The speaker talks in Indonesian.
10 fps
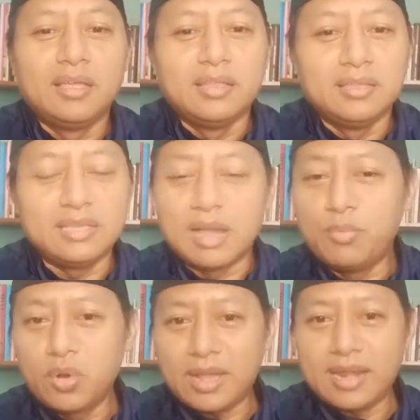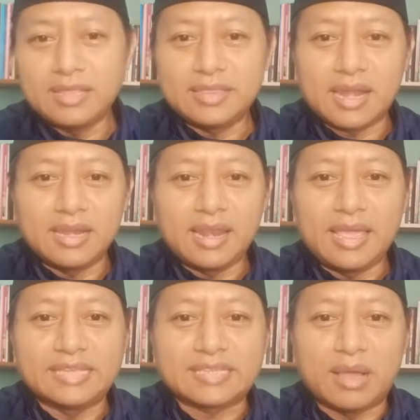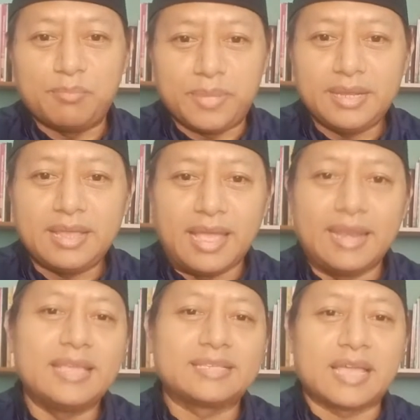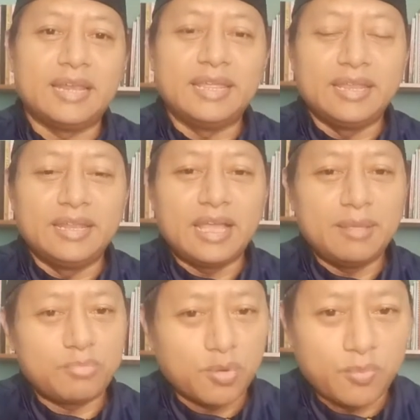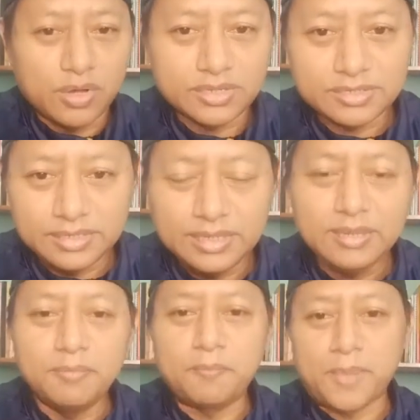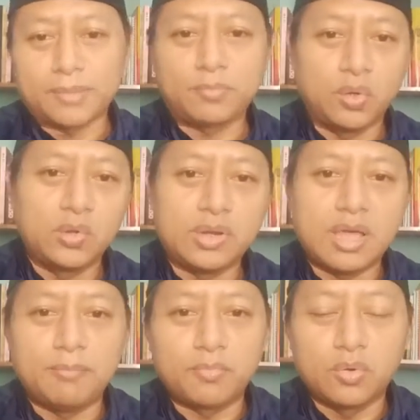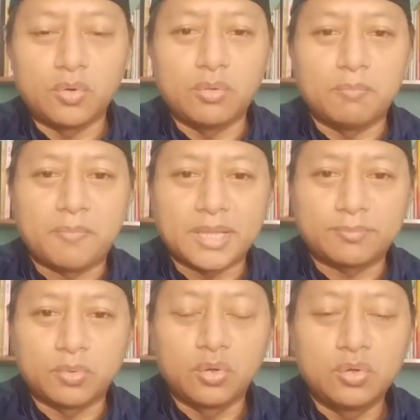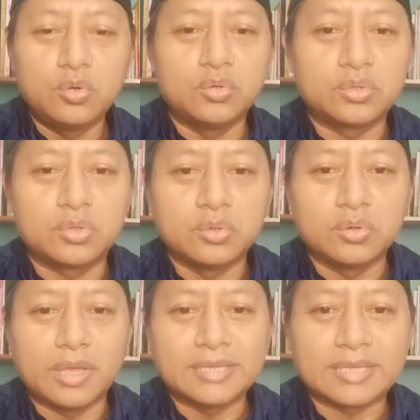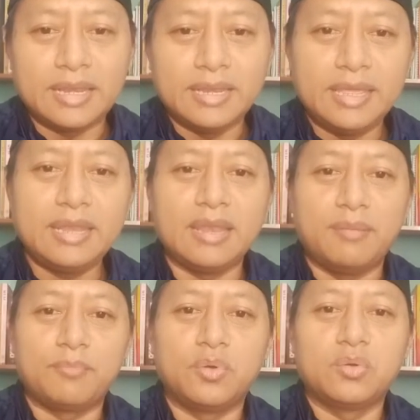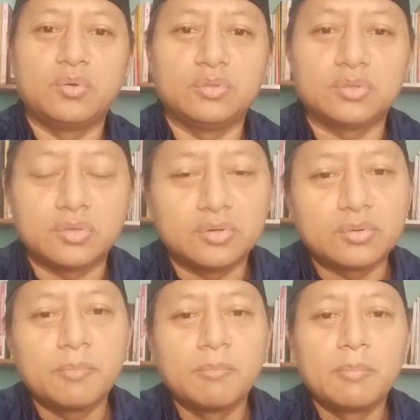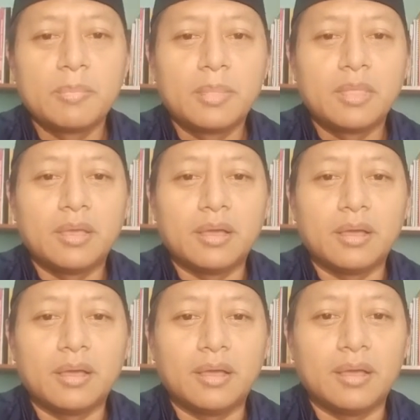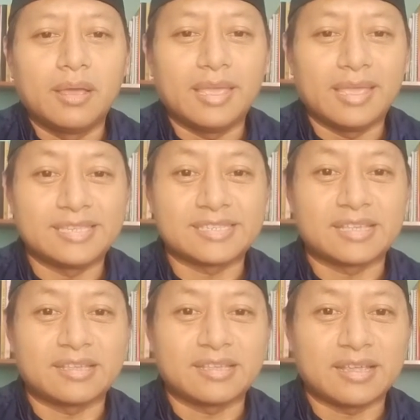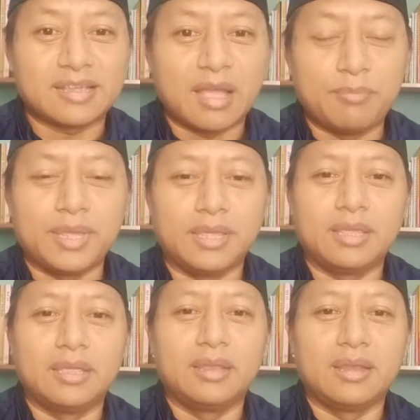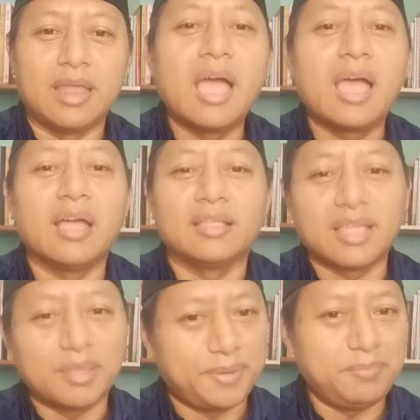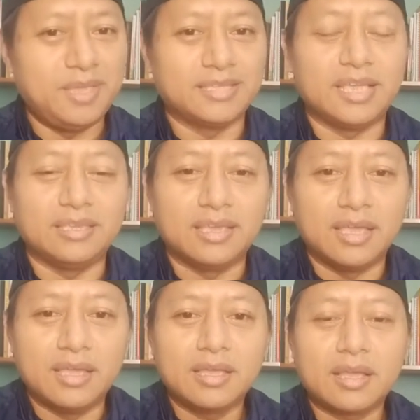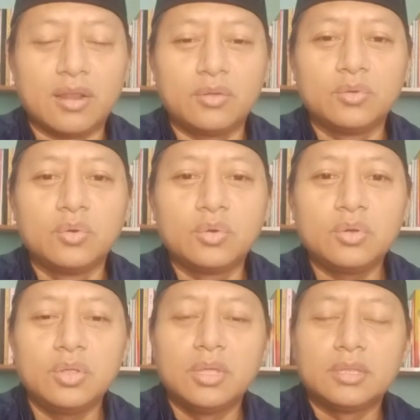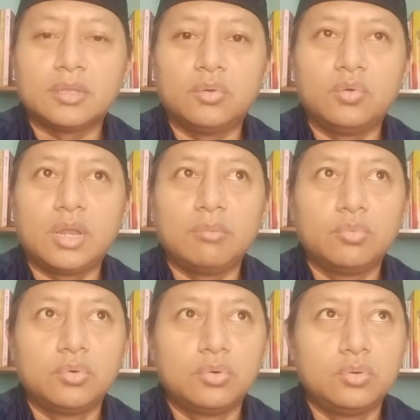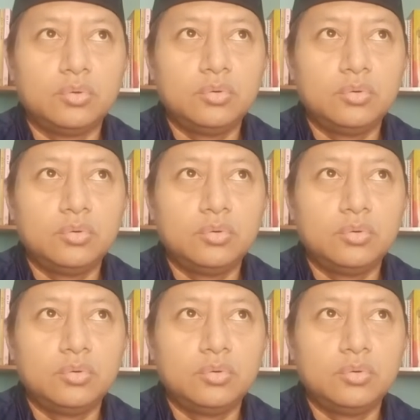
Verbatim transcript: Digabungkan antara nilai SKB dengan SKD dengan proporsi 40 60 40 untuk SKD 60 untuk uh, eh, SKB. Nah, tapi biasanya kalau dulu tahun 2020